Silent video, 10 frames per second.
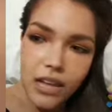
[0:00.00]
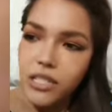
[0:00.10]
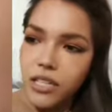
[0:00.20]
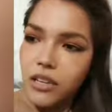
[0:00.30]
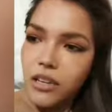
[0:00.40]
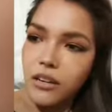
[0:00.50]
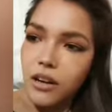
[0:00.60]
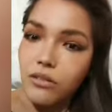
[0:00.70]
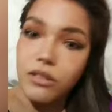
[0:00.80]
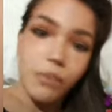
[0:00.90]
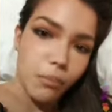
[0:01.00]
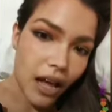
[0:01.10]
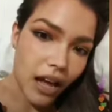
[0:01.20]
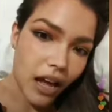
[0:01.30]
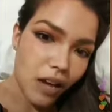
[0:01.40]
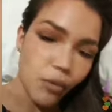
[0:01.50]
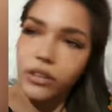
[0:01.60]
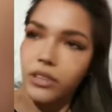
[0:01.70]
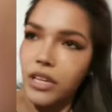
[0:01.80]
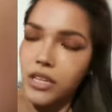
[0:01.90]
ที่เราจะผิดพลาดปก
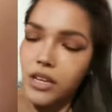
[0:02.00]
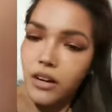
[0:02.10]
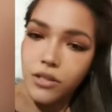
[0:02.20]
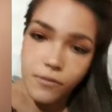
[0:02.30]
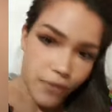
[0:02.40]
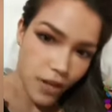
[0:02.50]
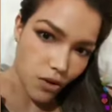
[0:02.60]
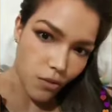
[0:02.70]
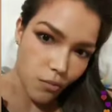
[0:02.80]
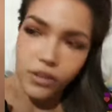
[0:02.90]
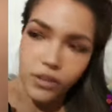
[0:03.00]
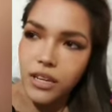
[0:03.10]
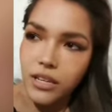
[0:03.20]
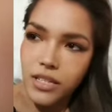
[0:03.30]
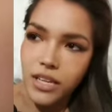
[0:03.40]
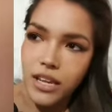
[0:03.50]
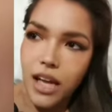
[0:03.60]
ติที่เราจะ fail ติที่